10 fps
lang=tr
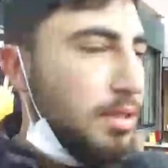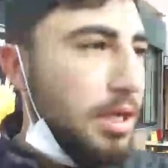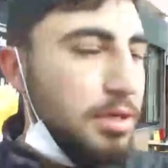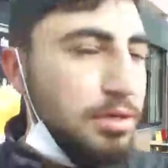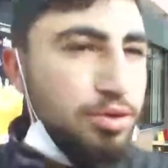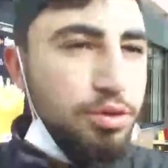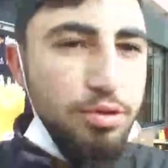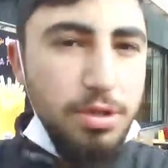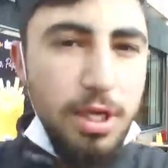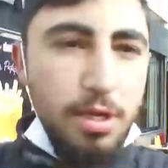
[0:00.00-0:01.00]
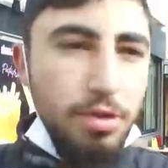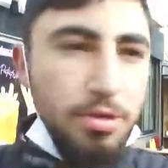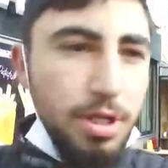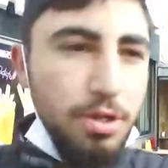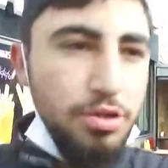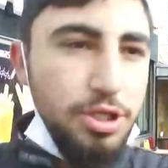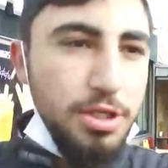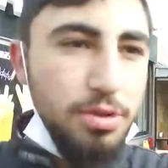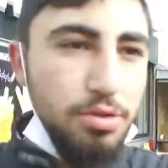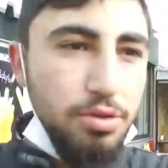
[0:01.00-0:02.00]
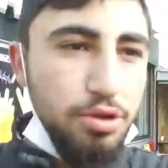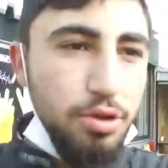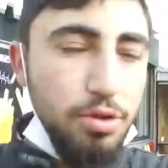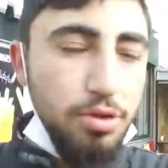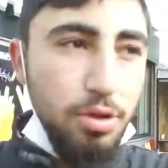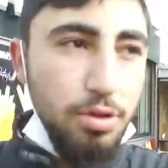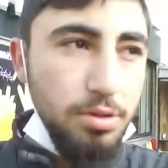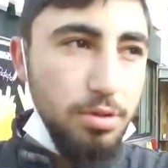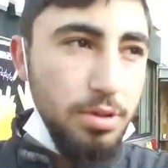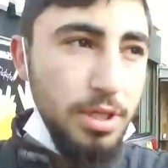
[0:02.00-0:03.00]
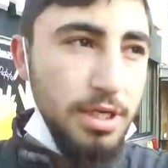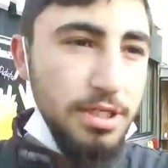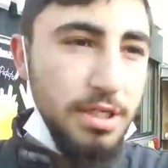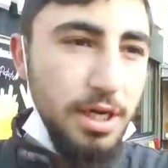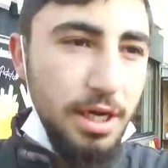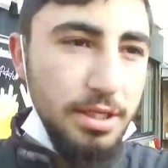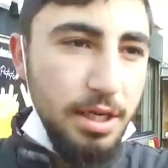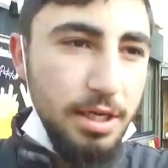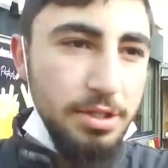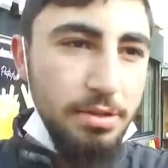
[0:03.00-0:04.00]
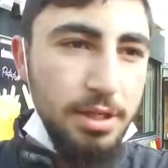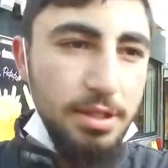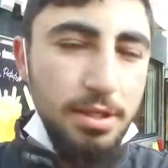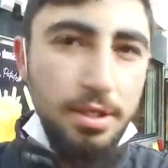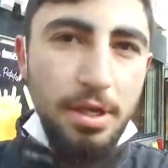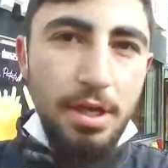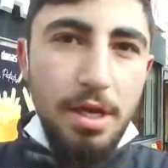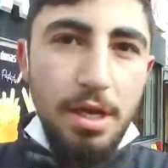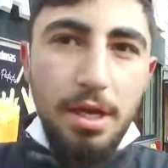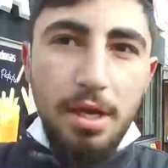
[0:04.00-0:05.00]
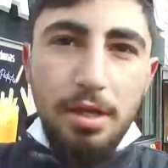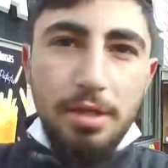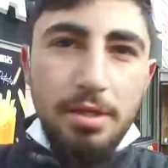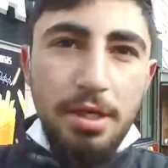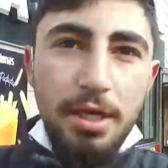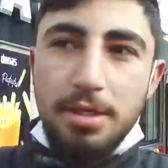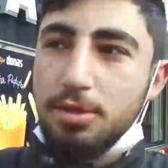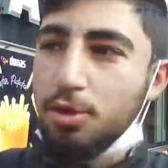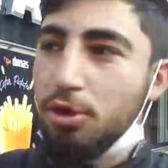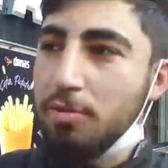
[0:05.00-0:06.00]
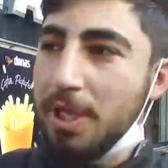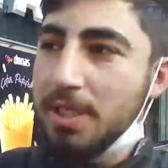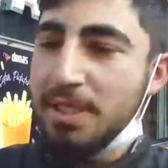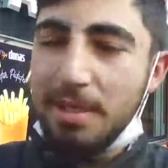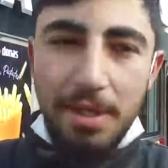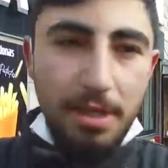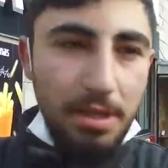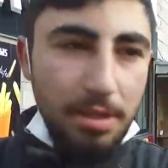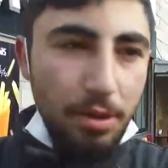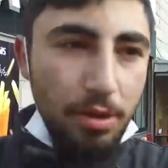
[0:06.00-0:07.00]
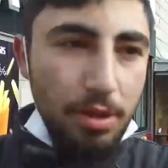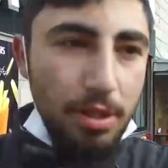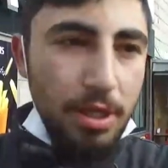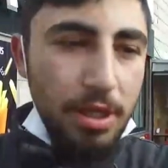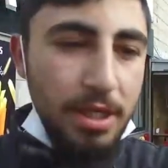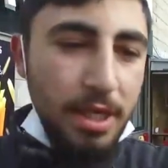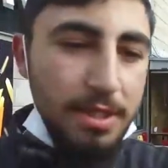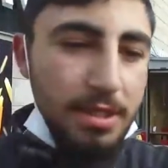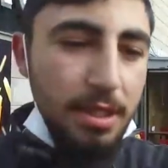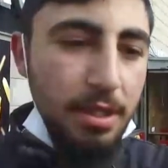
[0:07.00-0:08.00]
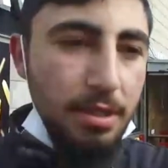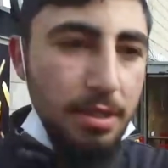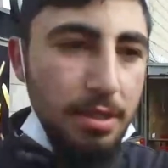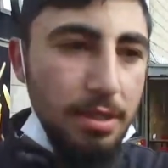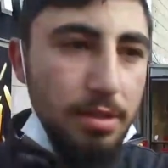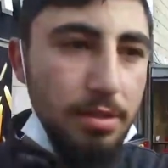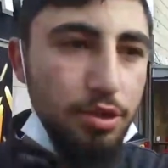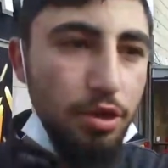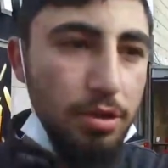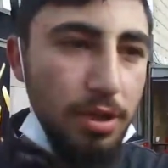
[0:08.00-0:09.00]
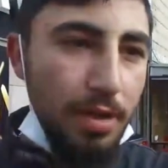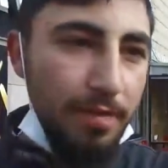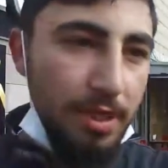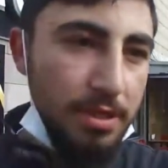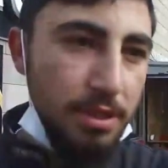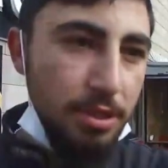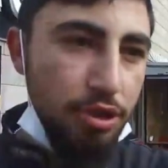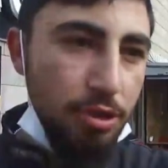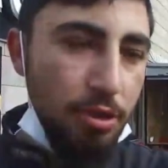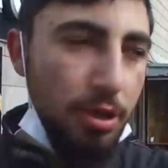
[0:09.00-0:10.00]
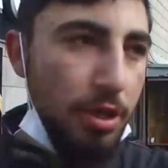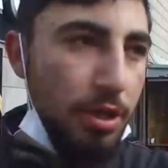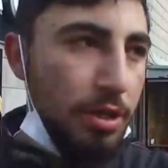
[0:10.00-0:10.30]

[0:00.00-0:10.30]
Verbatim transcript: Yani dün değil ondan önceki gün çok yoğun derecede kar yağışı vardı. Yani normal zamana e, kıyasla çok daha fazla iş oldu.